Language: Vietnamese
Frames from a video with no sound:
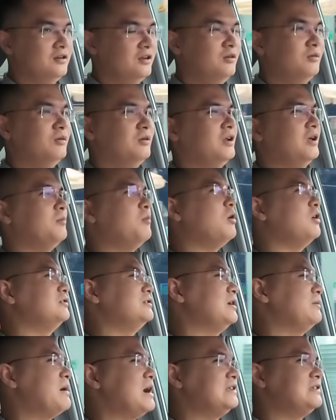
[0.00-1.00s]
nếu mà để bỏ
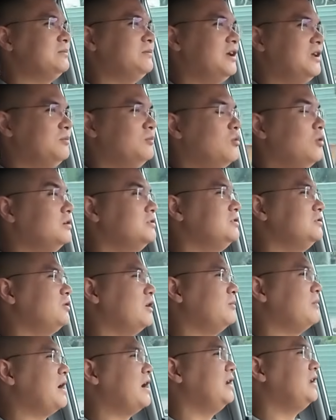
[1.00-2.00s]
ra 300 nghìn mua sự
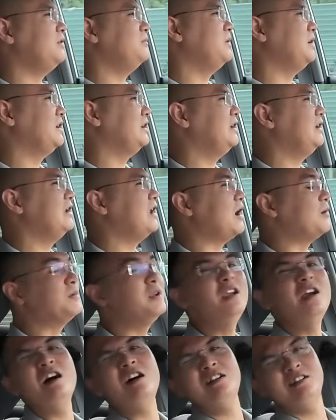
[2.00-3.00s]
thoải mái thì mình nghĩ là hợp
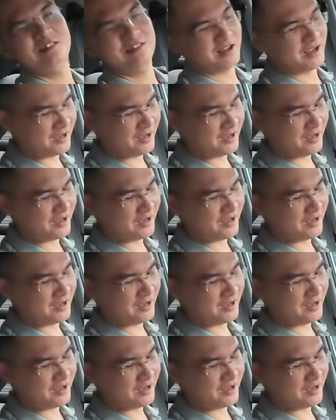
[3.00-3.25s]
lý hơn